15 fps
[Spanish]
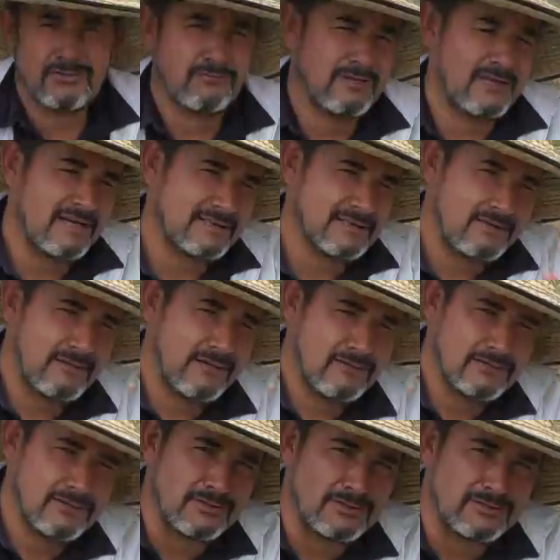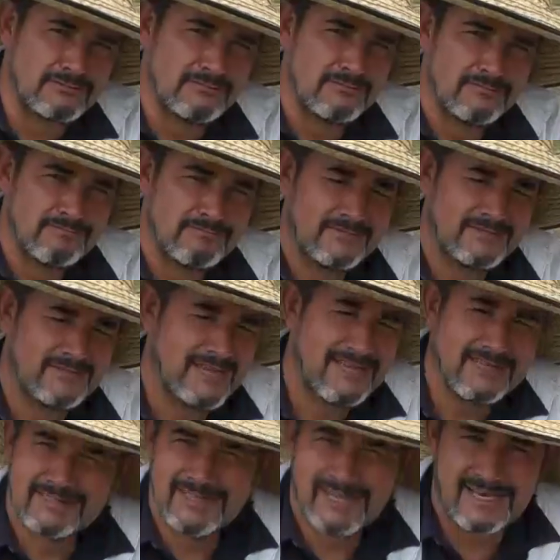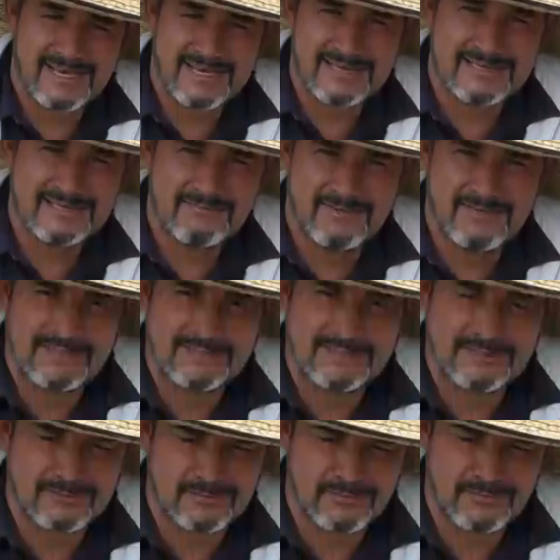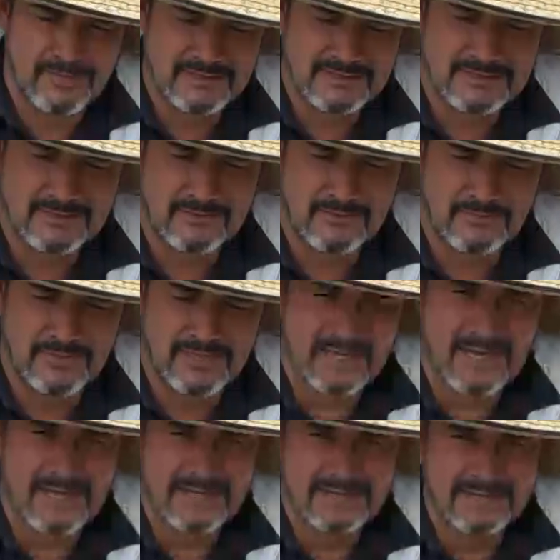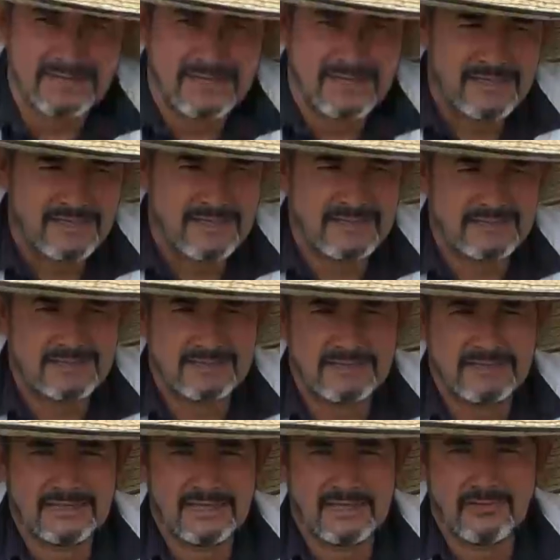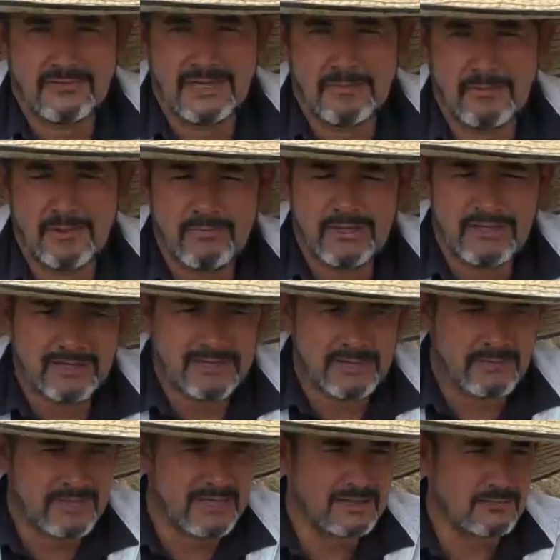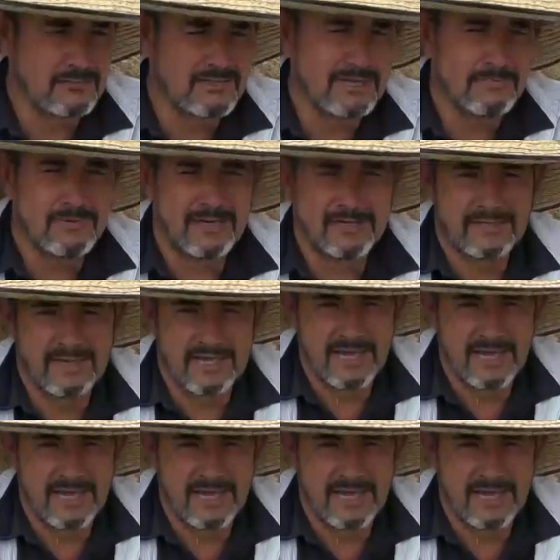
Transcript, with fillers: y don Juan la sacó a los 8. Entonces ahí está la gran diferencia. Son peces tropicales que necesitan de una muy buena temperatura para que